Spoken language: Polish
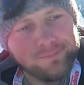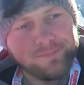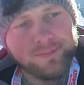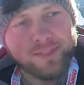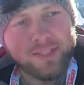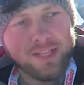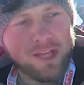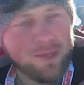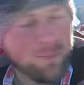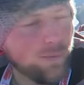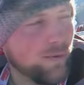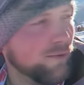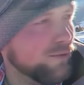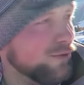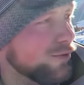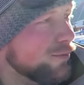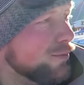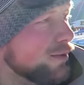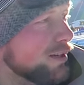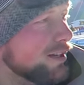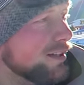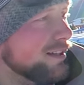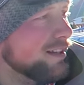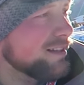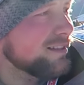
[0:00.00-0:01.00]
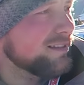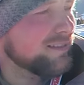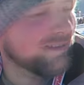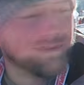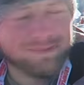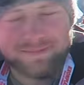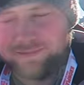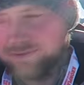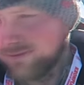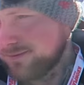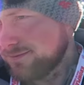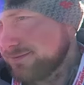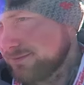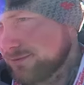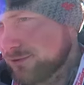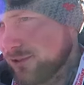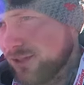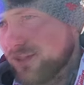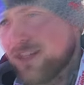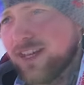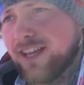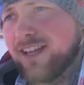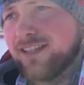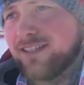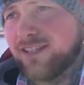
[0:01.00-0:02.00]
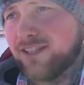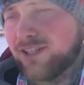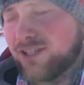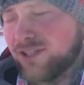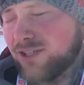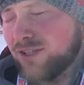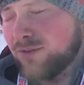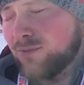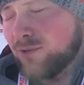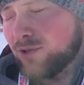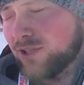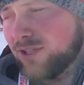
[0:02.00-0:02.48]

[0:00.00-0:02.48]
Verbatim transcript: i na pewno Maryna to nie jest jej szczyt